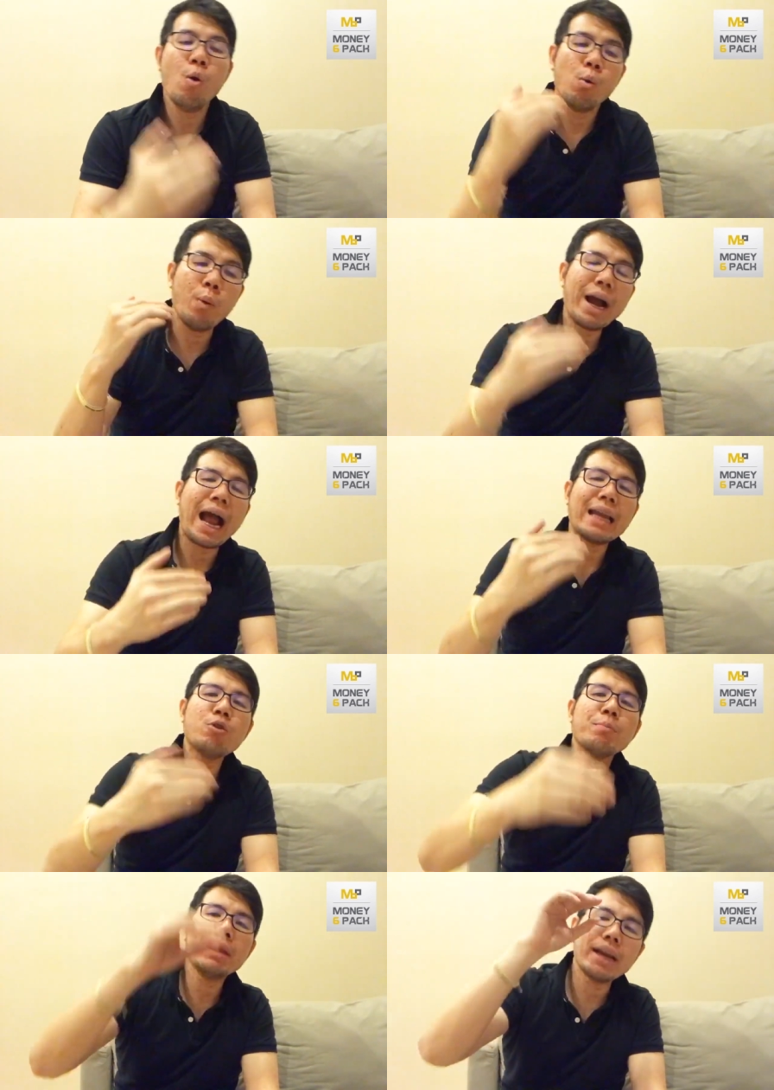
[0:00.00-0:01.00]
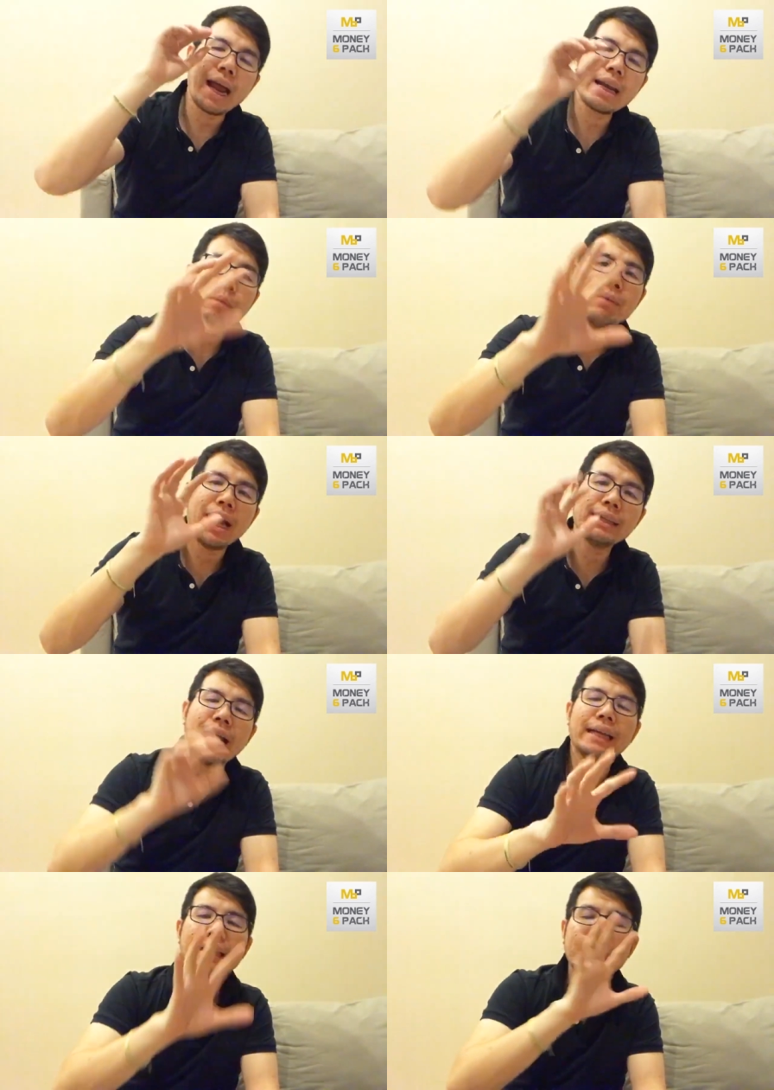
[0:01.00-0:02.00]
ว่าการที่คุณมีรายรับรายจ่าย
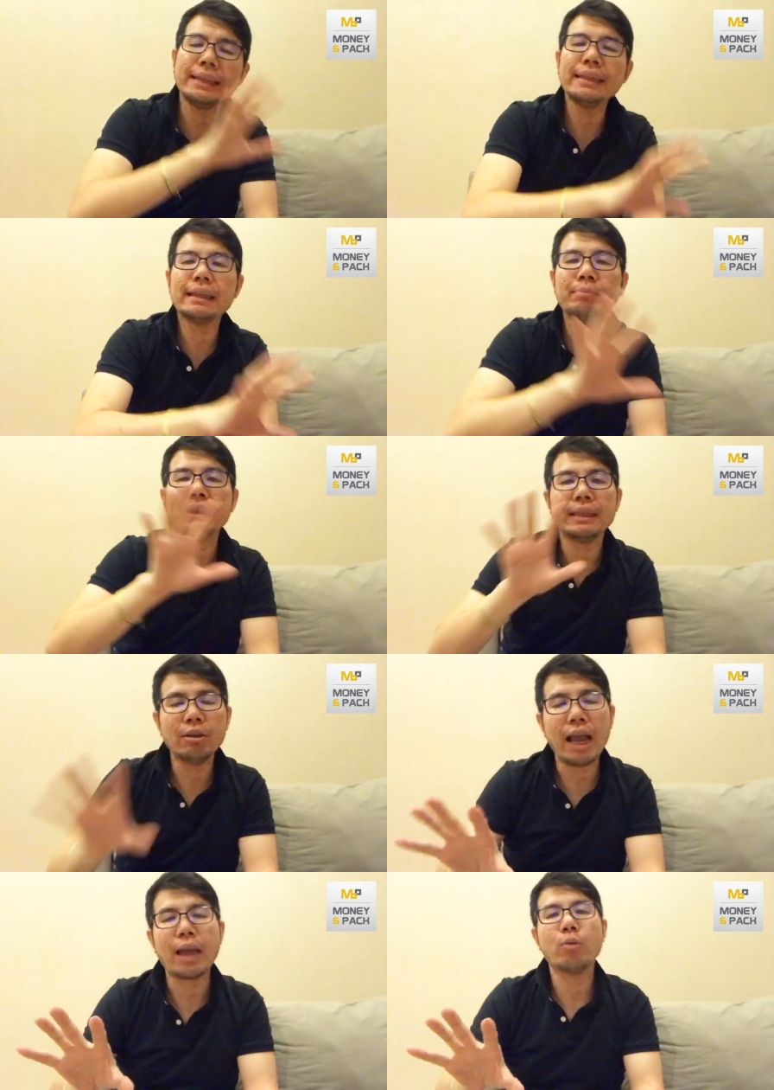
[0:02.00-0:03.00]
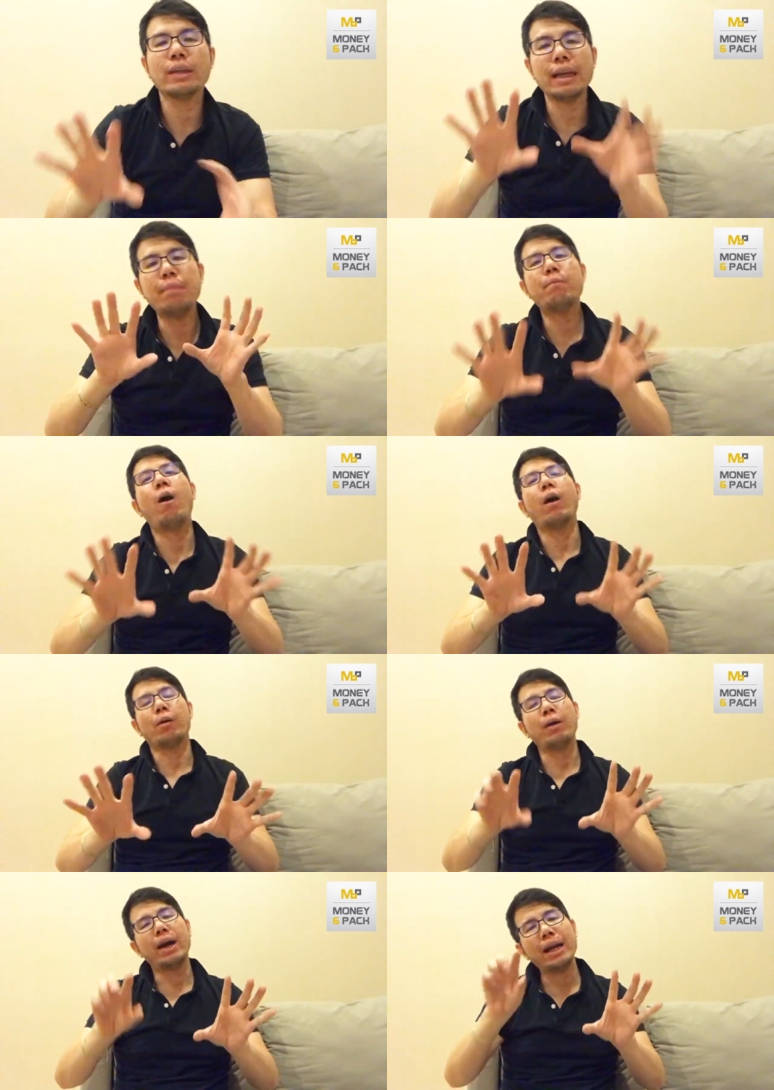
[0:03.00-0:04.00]
หนี้สินทรัพย์สินเท่าไหร่คุณจะเริ่มมองออกแล้ว
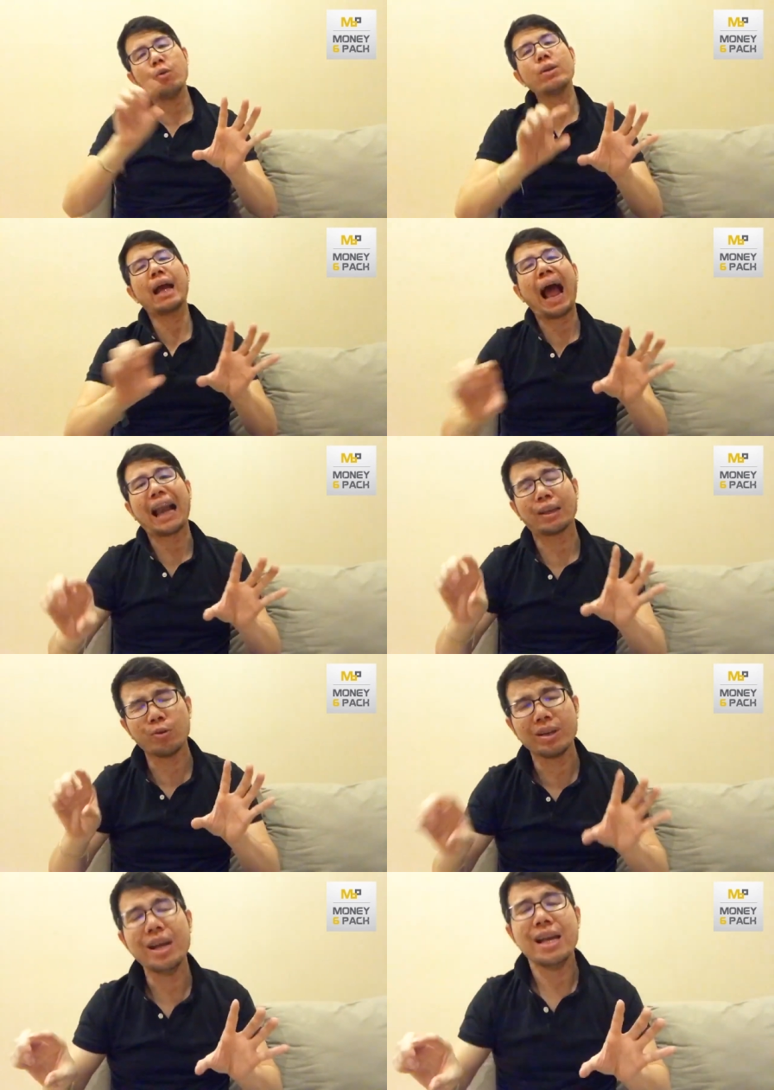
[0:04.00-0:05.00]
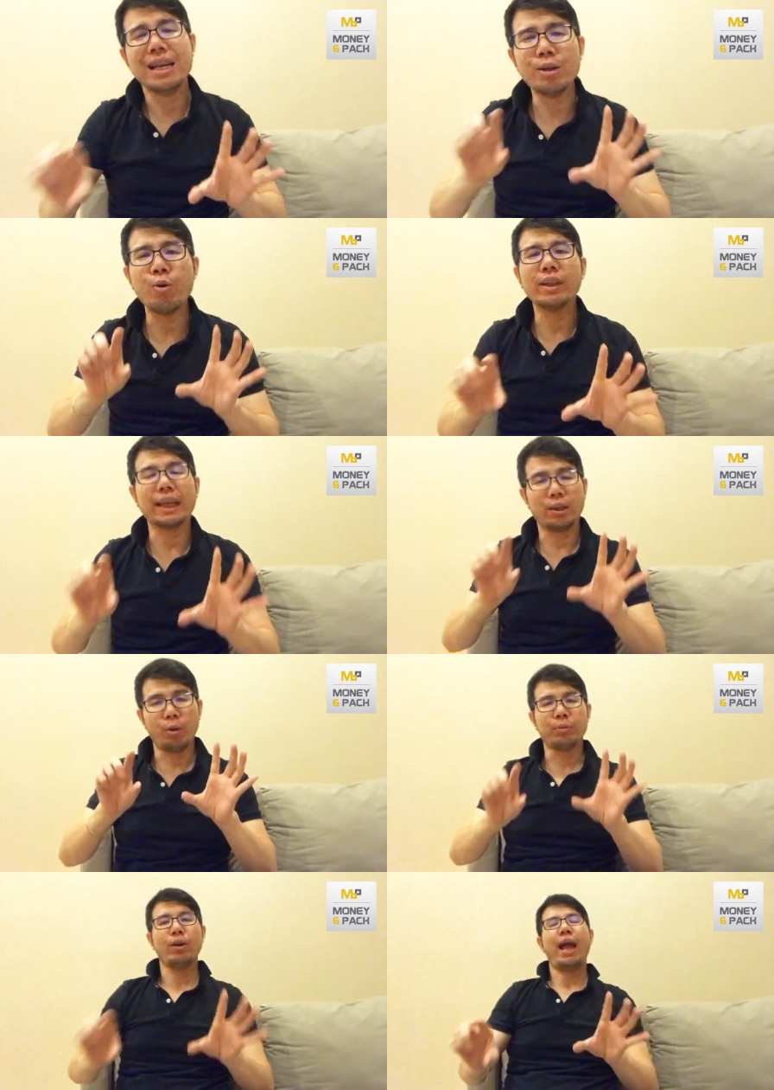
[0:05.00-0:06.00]
ว่าเฮ้ยคุณขาดดุลหรือคุณติดลบ
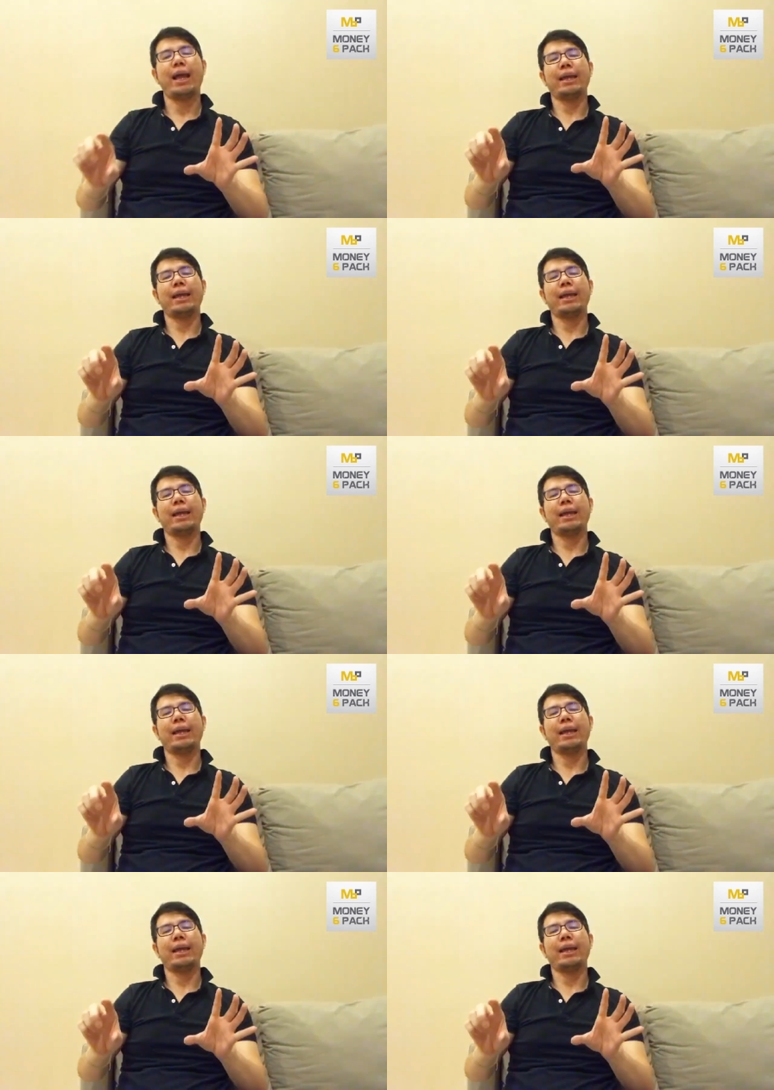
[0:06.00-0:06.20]
เท่าไหร่